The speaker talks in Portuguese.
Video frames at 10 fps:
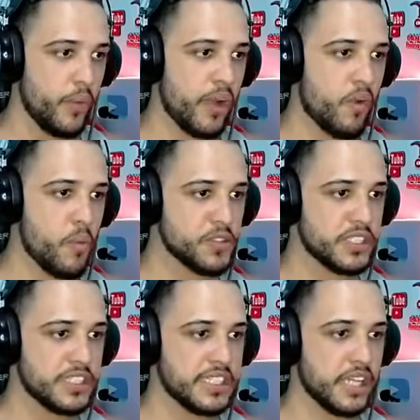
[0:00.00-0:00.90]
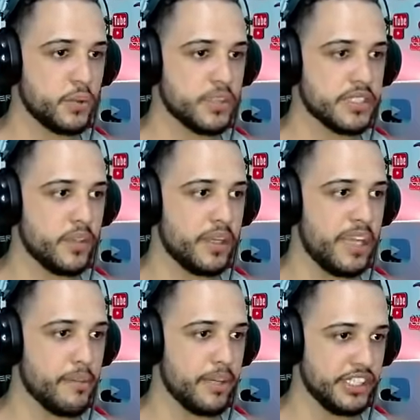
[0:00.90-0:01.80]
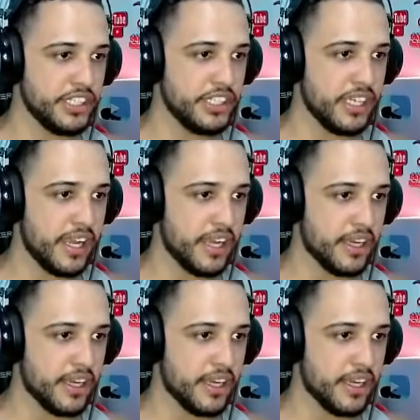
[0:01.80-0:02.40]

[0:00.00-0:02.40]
Ele não é como as outras criaturas que não queima a gente, né,